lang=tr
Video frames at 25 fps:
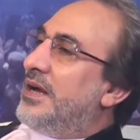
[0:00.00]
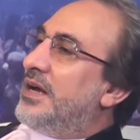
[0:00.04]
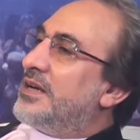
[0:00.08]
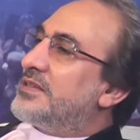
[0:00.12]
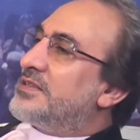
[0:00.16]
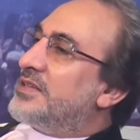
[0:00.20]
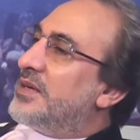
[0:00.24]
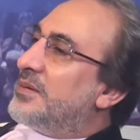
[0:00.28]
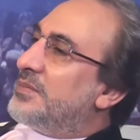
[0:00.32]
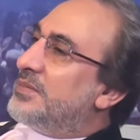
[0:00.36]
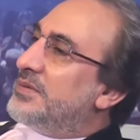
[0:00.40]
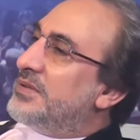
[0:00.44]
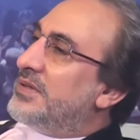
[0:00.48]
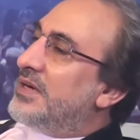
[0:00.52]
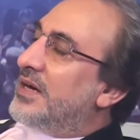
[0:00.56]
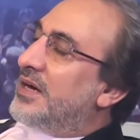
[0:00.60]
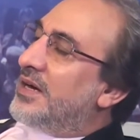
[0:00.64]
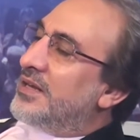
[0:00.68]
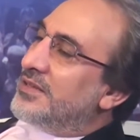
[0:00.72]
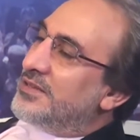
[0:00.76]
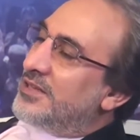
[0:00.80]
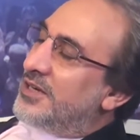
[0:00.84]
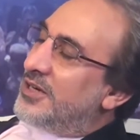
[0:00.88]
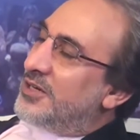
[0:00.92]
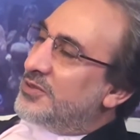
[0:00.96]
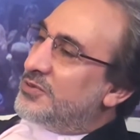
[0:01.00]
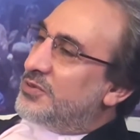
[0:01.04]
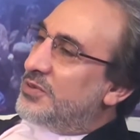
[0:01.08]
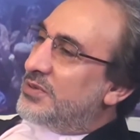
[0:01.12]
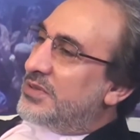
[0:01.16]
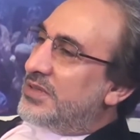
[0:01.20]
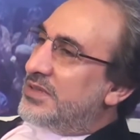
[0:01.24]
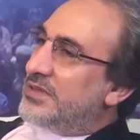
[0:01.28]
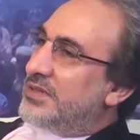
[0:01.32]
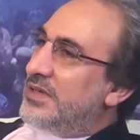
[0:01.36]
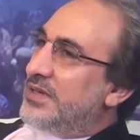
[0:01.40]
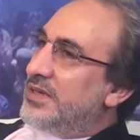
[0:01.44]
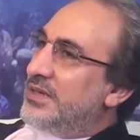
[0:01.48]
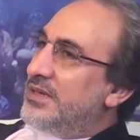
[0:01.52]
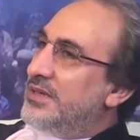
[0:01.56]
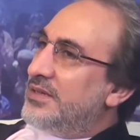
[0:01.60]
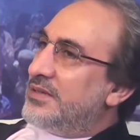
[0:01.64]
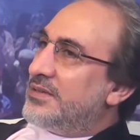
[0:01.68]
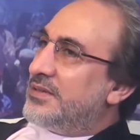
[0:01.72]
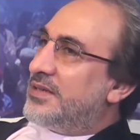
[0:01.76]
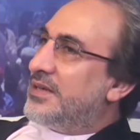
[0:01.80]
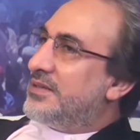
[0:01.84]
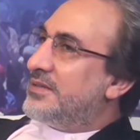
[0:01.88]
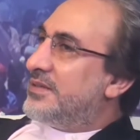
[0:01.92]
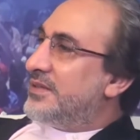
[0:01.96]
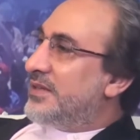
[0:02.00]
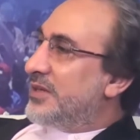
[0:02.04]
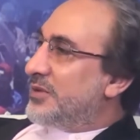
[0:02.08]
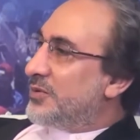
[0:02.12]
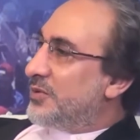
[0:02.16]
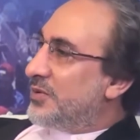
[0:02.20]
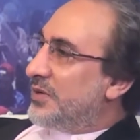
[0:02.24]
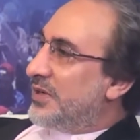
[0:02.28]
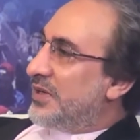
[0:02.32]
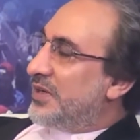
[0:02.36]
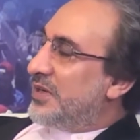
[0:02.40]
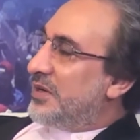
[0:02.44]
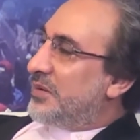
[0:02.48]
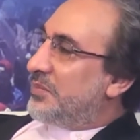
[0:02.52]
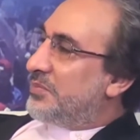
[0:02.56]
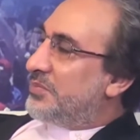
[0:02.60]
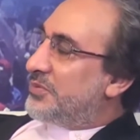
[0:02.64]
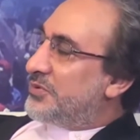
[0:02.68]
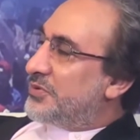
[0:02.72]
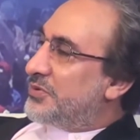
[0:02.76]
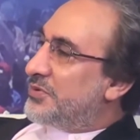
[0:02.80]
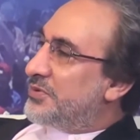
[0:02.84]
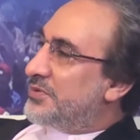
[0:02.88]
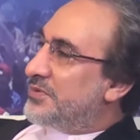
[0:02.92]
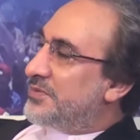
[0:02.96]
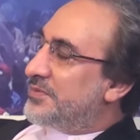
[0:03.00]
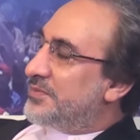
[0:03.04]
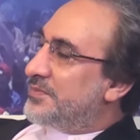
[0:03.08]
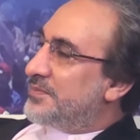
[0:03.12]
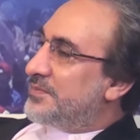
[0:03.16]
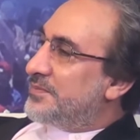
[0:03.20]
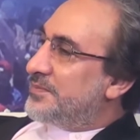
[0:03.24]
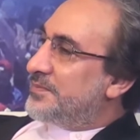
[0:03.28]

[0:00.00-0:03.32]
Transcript: Hesabı Allah'a göre değil, kendine göre yapmış.